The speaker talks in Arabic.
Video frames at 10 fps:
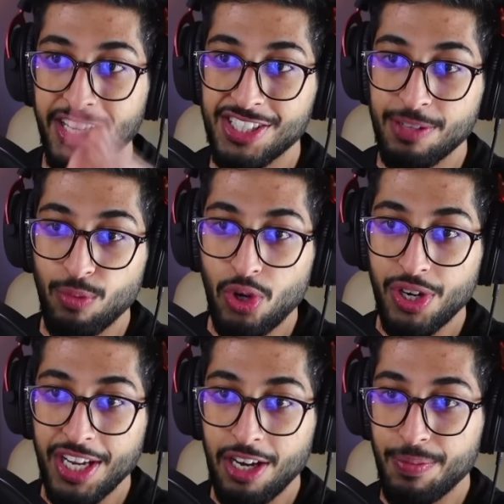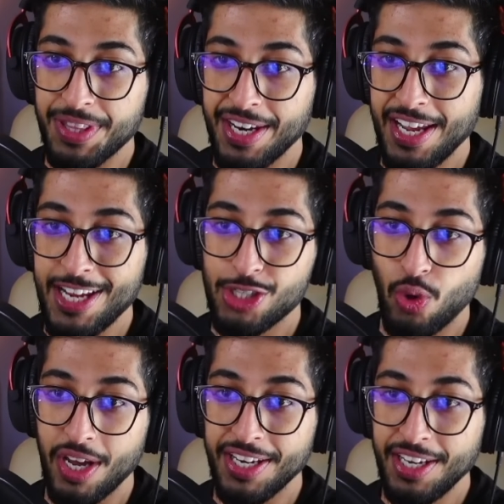اقدر ازيد مويه ومدري
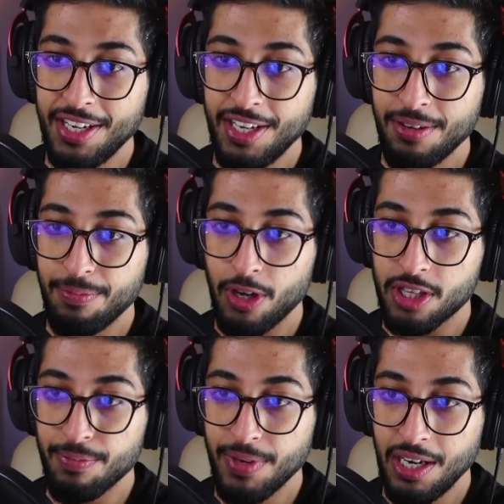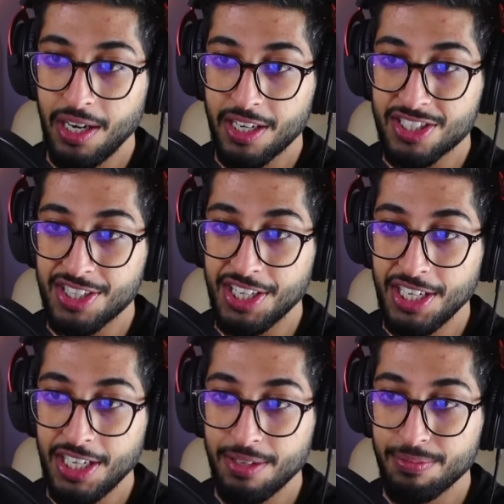ايش وحليب هوت ميلك
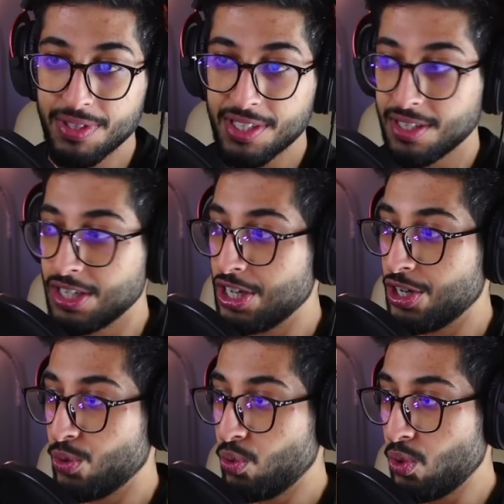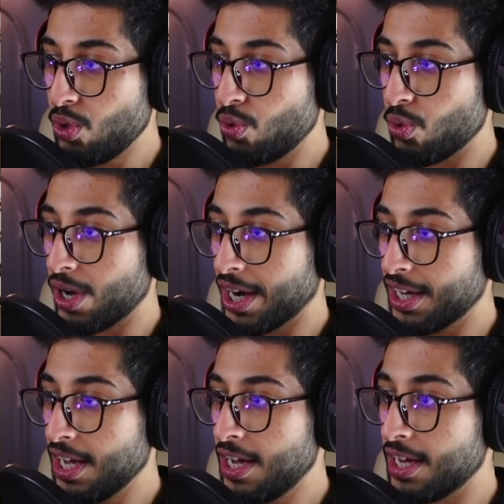ستيمد اوه
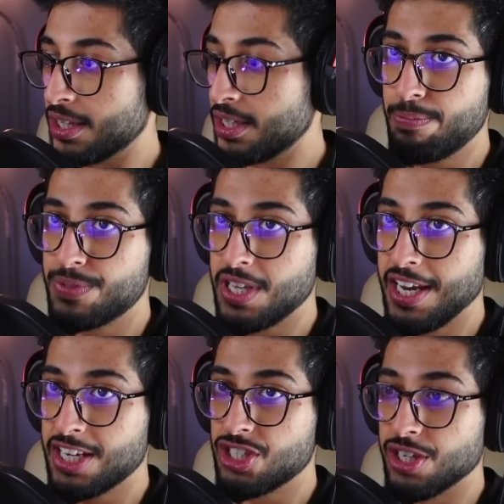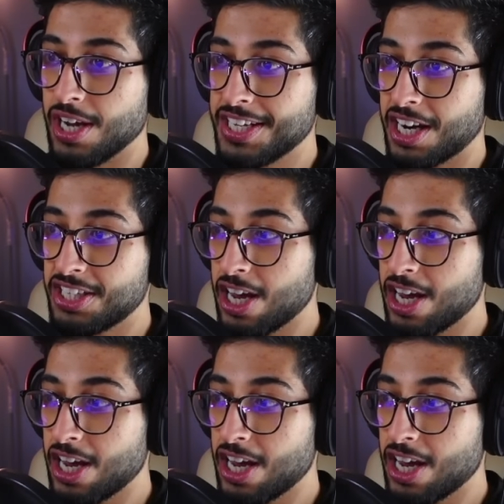حركات توب سلكشن اقدر